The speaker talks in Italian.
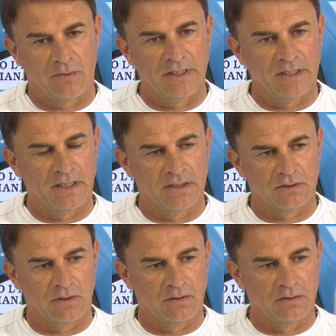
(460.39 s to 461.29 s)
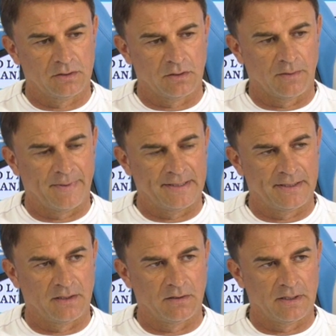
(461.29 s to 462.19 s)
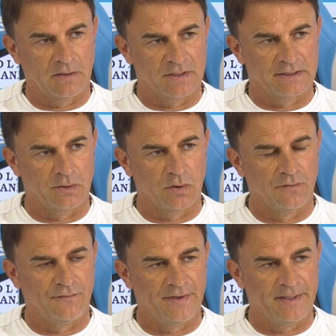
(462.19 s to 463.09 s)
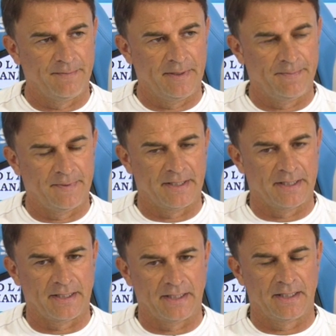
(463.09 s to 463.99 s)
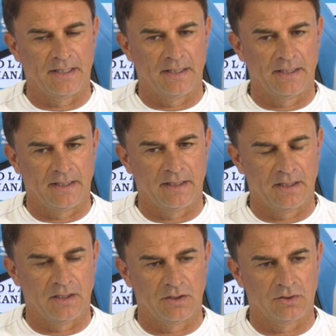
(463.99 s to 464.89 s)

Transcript: Quindi sono, sono, partito da queste due conferme perché